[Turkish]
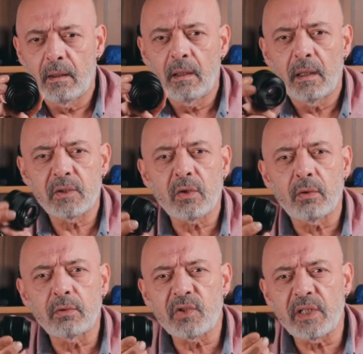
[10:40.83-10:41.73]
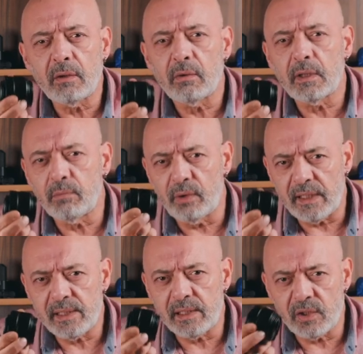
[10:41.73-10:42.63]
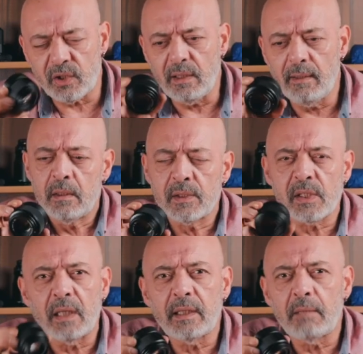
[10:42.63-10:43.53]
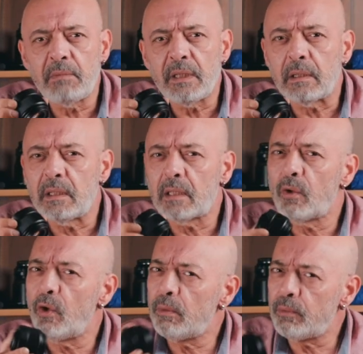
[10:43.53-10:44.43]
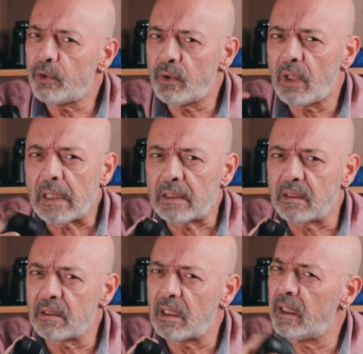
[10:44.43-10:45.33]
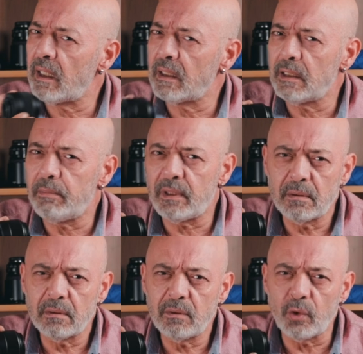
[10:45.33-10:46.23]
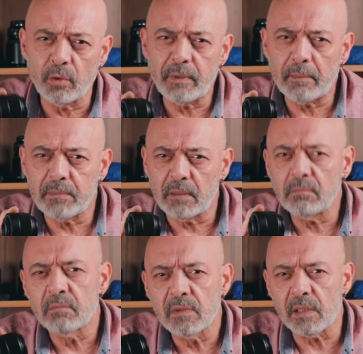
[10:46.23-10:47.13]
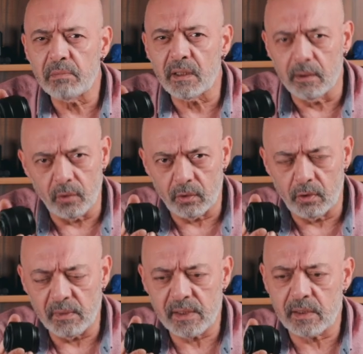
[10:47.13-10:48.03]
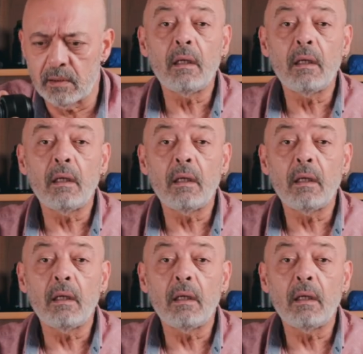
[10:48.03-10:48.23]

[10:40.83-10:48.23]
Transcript: Ancak oldukça yeni olan bu lens için sağlamlık ya da ömrü hakkında herhangi bir yorum yapmam samimiyetle doğru olmaz.